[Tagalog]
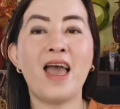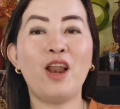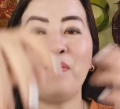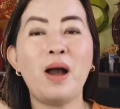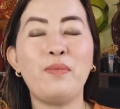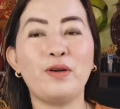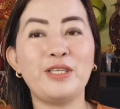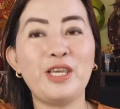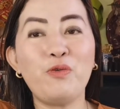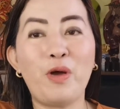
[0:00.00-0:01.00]
Hello mga
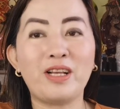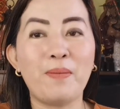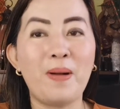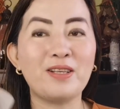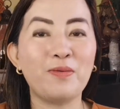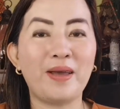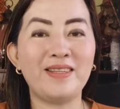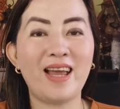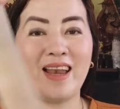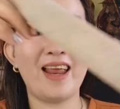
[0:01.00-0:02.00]
bossing! Welcome back sa
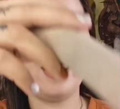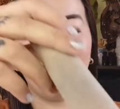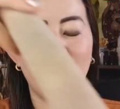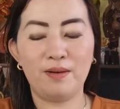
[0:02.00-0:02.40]
my channel.